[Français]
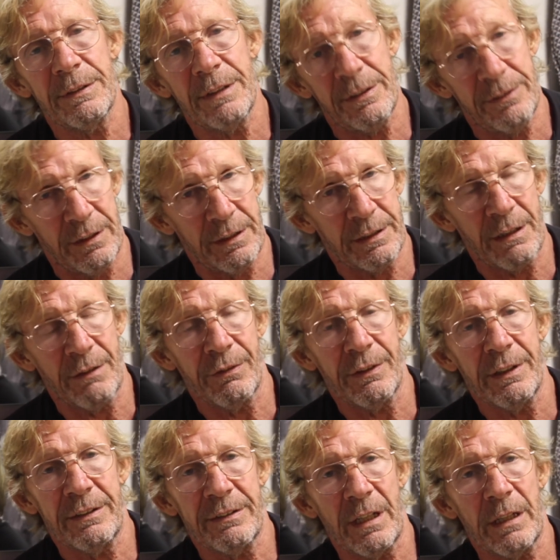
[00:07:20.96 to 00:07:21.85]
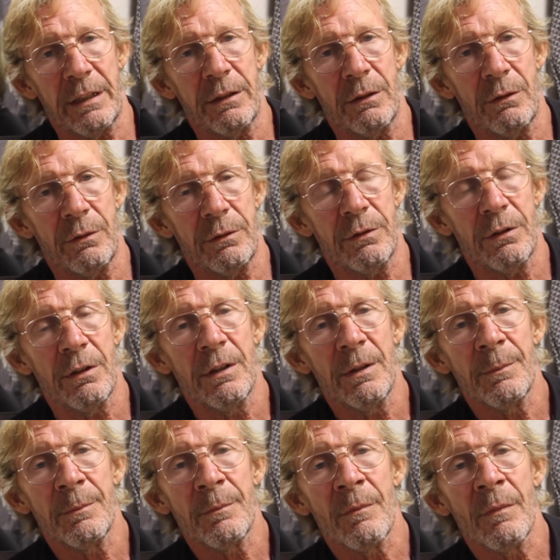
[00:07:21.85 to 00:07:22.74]
ça, c'est un vrai Sakiante.
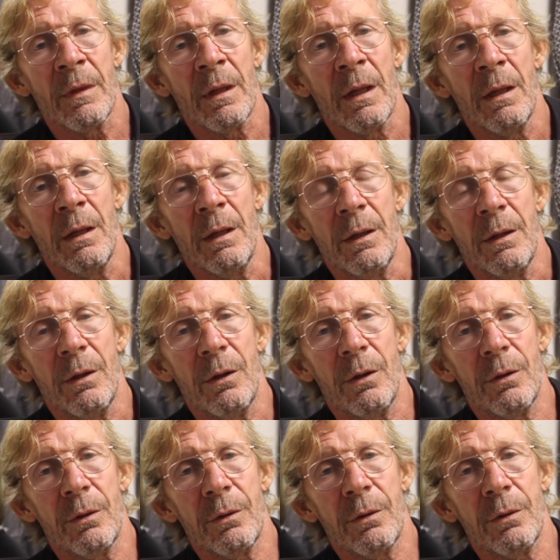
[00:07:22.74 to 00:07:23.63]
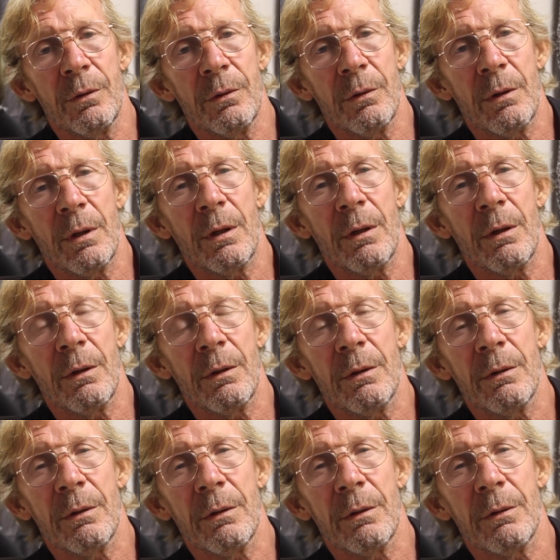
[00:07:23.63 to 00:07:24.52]

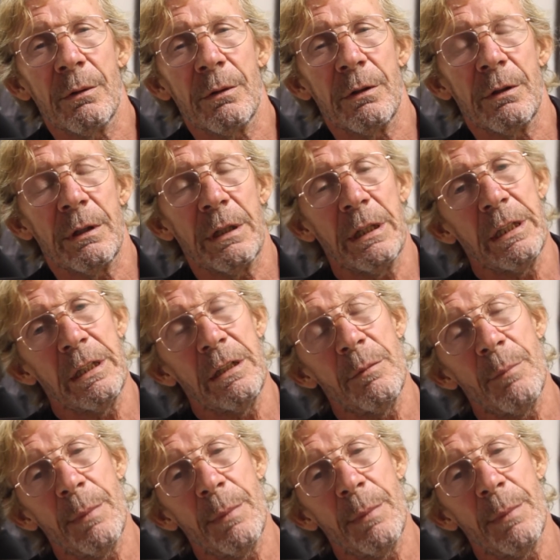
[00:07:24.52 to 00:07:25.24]
Euh, et il